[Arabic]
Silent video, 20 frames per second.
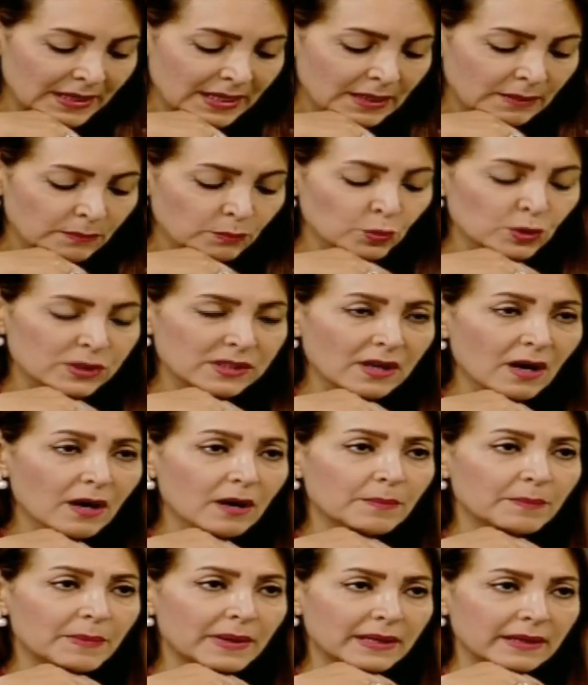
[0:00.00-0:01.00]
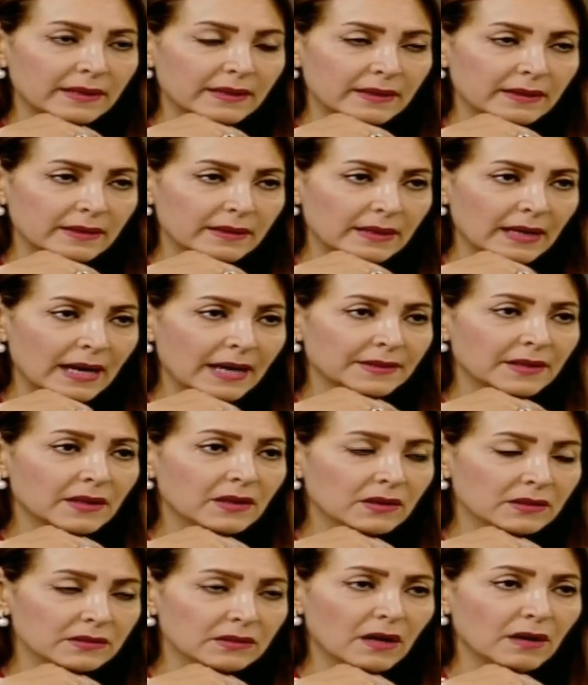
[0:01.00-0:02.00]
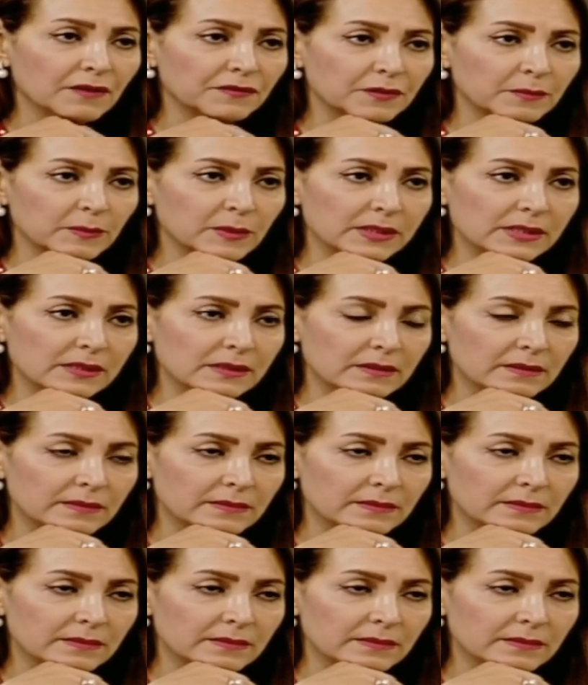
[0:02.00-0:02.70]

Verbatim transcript: مستقبل هذا القطاع في مصر